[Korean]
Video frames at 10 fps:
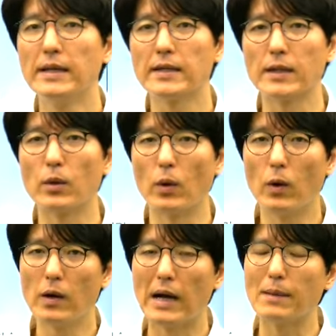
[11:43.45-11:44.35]

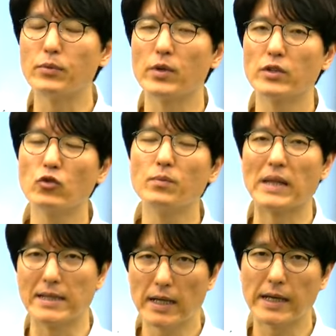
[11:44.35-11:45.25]
그리고 앞으로의 수험
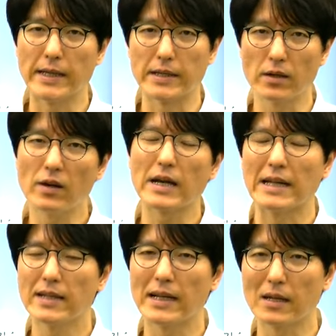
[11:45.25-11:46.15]
대책에 대해서 간단하게